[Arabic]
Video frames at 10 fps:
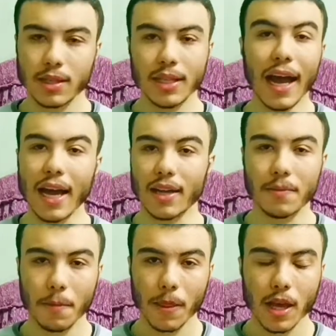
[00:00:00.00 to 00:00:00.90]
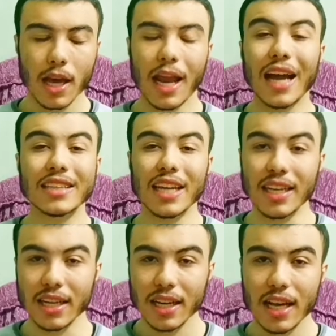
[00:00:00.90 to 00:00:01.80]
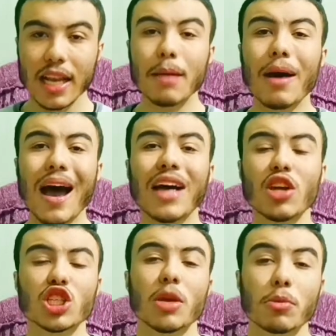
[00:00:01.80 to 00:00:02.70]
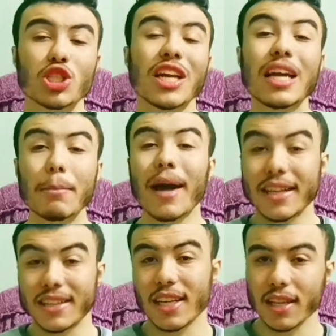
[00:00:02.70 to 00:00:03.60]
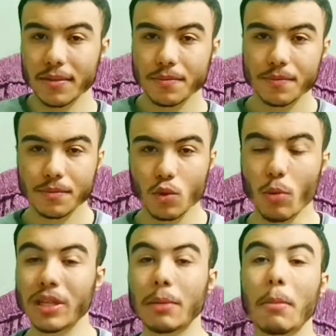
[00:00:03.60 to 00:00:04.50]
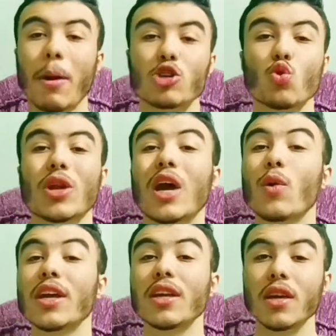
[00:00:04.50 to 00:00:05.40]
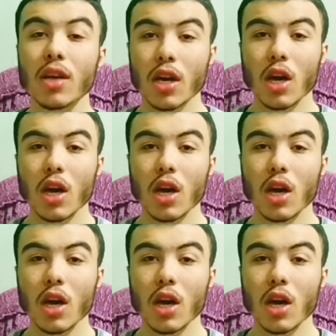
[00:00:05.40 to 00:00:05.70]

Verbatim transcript: دي حاجه الحاجه الثانيه ليه مقعد اشرف بن شرقي جنبك على الدكه وبادئ امام عاشور كوينج